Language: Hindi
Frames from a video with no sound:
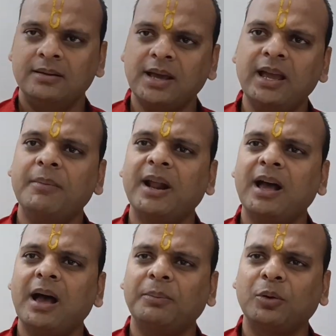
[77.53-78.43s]
यही हमारा
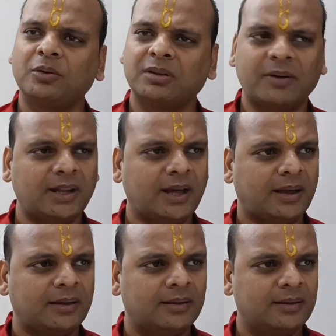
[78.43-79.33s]
आप लोगों से वादा
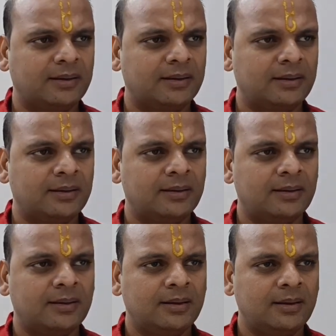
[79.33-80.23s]
है
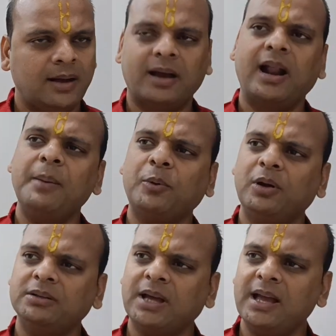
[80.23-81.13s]
अगर आपको
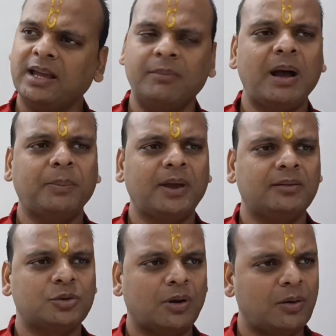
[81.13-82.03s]
लगता है कि हम आपके
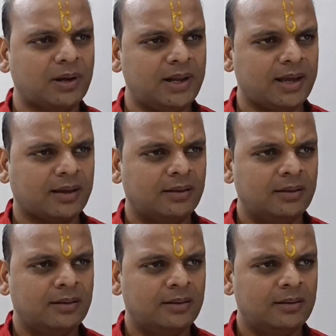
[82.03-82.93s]
इस चुनाव के लिए एक
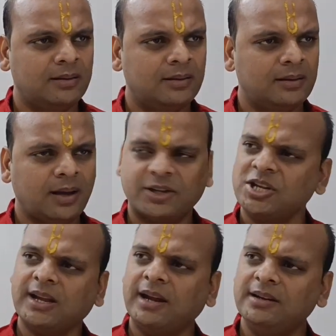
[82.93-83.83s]

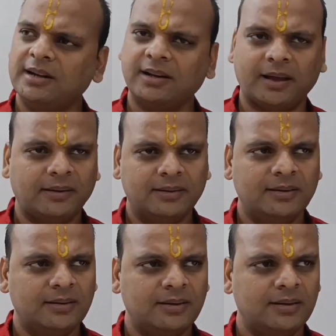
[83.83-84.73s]
अच्छे कैंडिडेट हैं
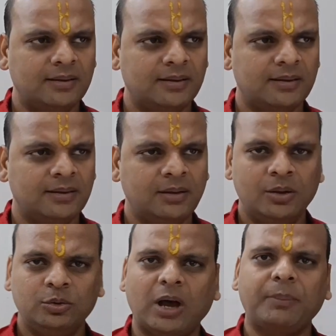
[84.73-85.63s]

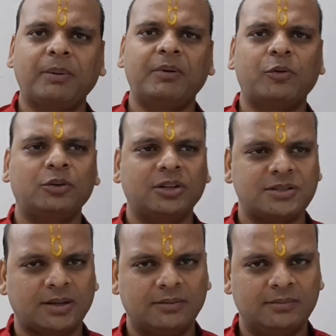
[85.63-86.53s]
तो आप हमें वोट
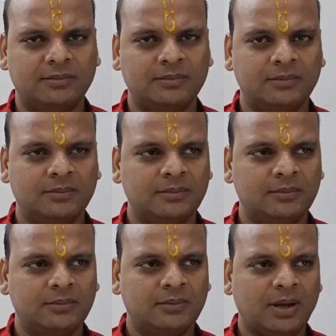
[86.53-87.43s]
दीजिए
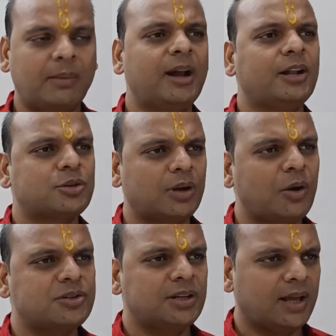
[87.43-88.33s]
हमारा
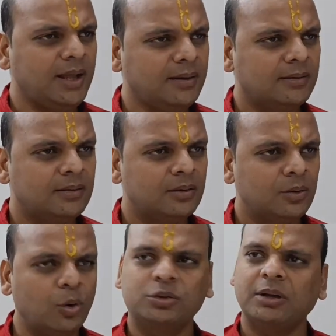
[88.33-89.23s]
चुनाव चिन्ह है
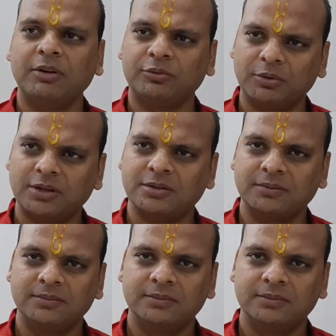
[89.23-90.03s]
उगता हुआ सूरज